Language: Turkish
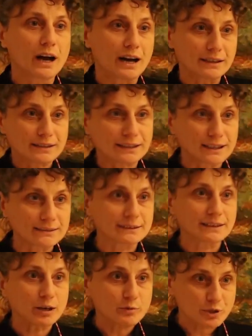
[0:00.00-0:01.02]
Artık
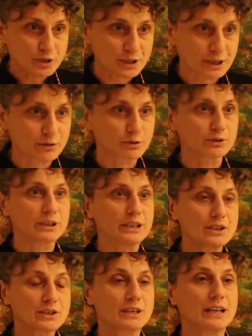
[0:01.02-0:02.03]
kadınlar bu şiddet dolu
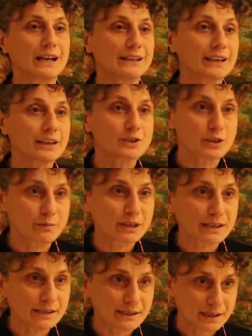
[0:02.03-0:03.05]
ilişkilerde
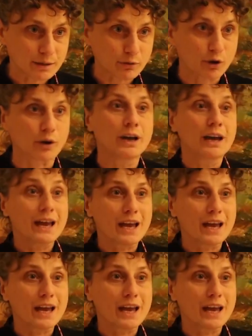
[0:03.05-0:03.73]
yaşamak istemiyor.